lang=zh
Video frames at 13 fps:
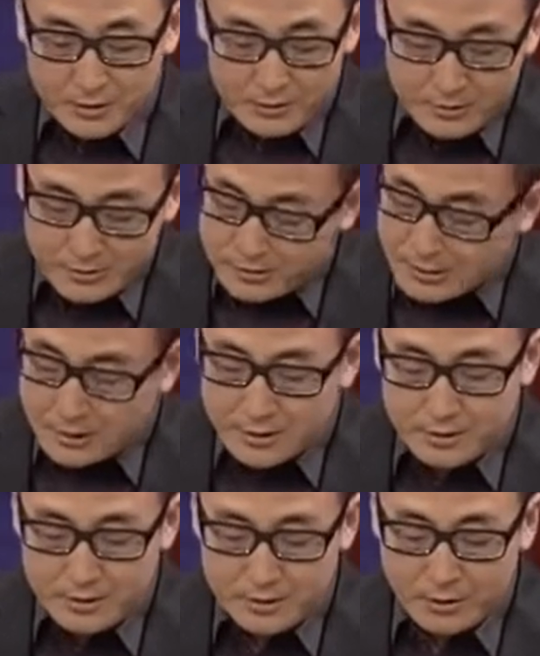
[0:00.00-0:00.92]
呃，也
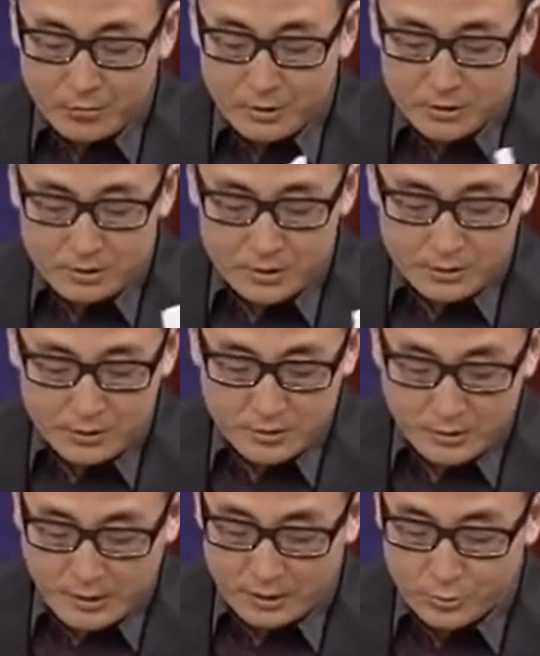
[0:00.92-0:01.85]
让我挺
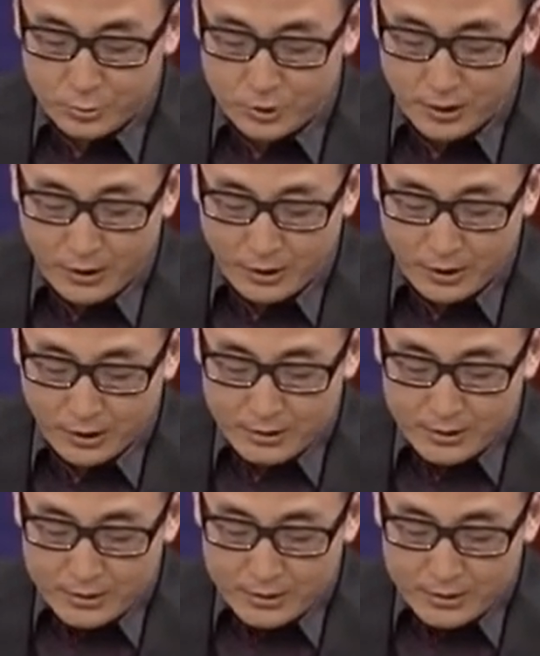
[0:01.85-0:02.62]
感动的啊。